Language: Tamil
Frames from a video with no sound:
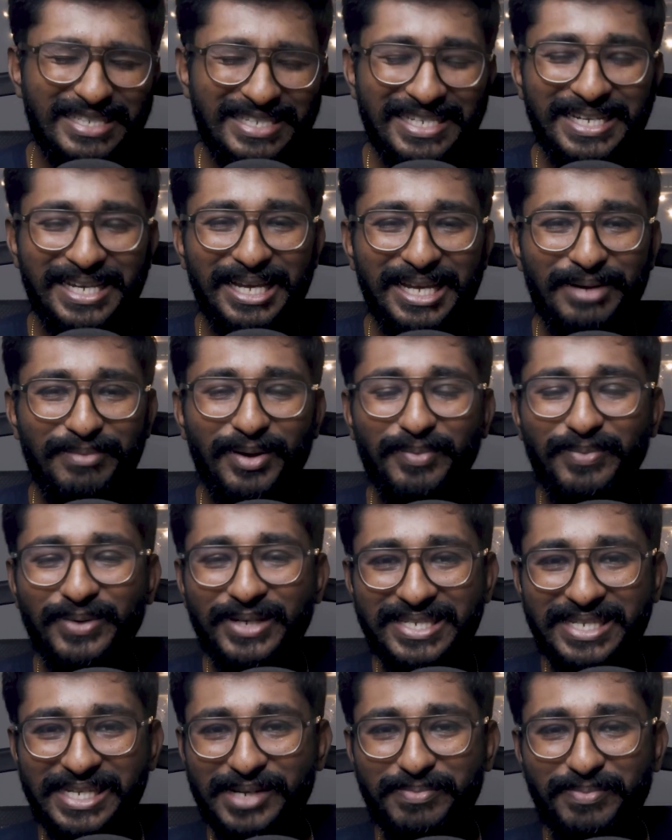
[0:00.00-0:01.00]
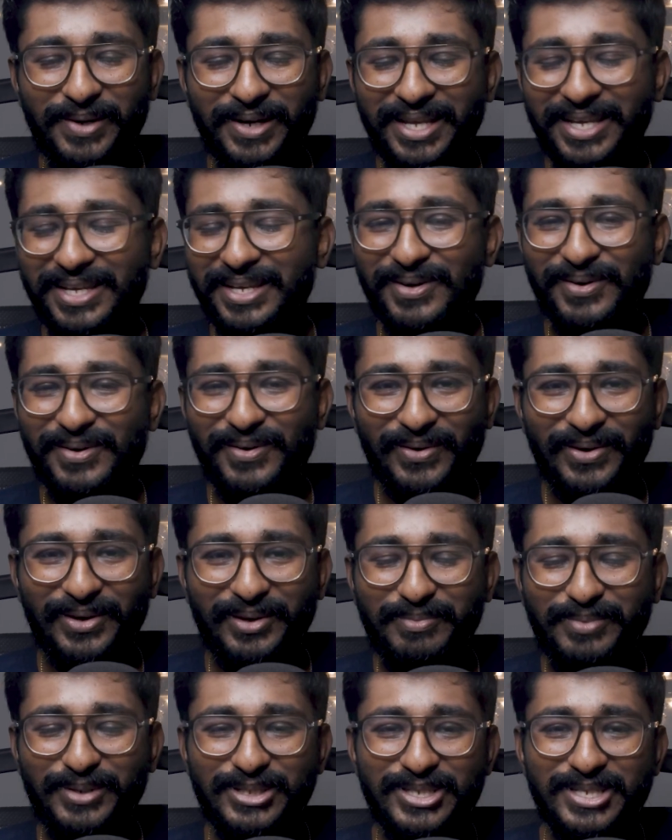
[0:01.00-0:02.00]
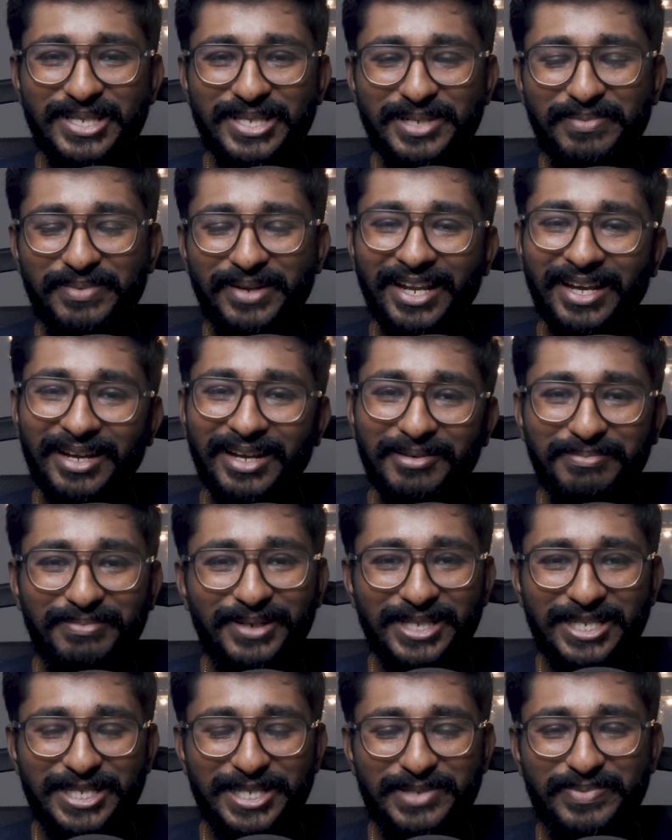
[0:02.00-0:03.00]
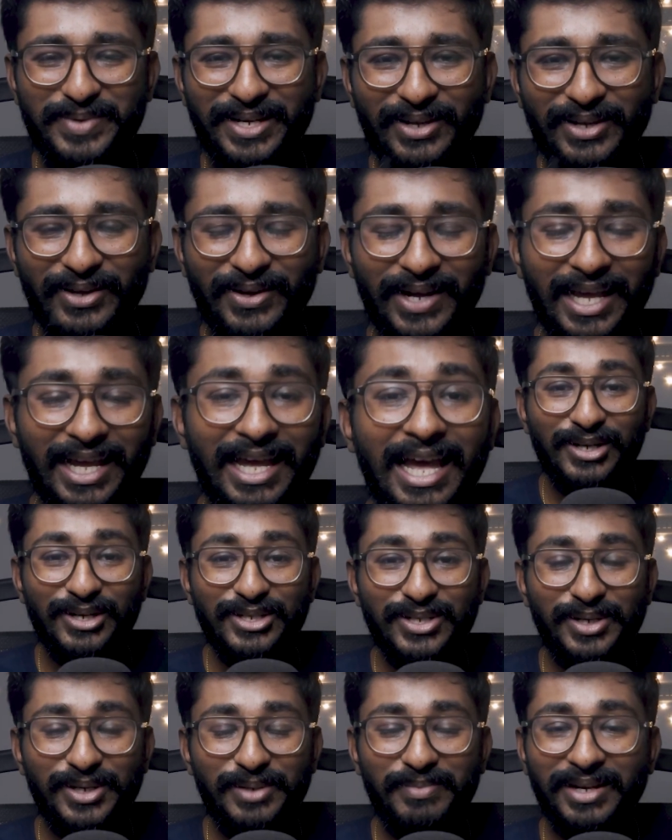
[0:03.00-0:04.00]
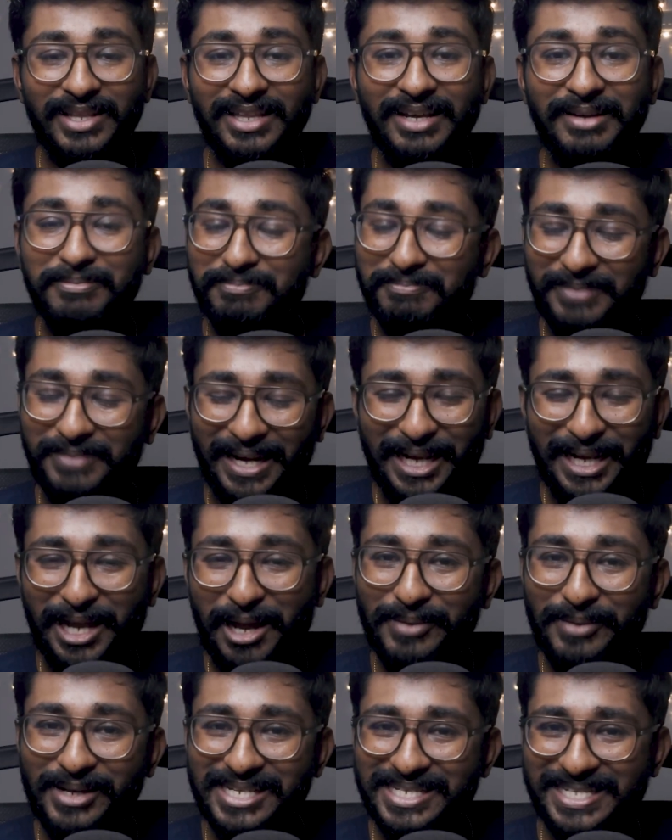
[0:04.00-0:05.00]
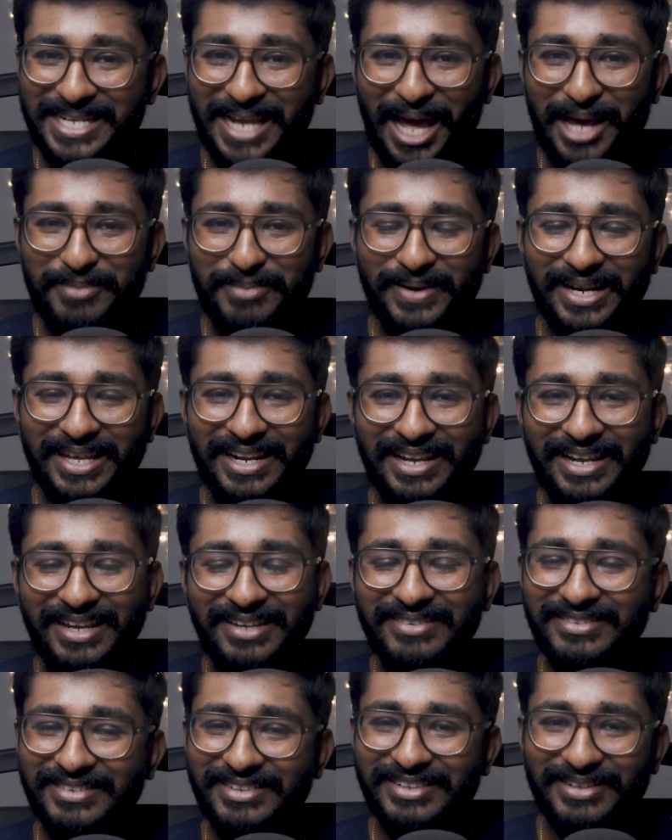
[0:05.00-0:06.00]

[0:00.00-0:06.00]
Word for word: சீக்கிரமாக போய் செக் பண்ணி உங்களுக்கு பிடிச்சிருந்துச்சு அப்படின்னா பர்ச்சேஸ் பண்ணிக்கோங்க முன்னாடி சொன்ன மாதிரி தான் மறக்காமல் ஷேர் பண்ணிடுங்க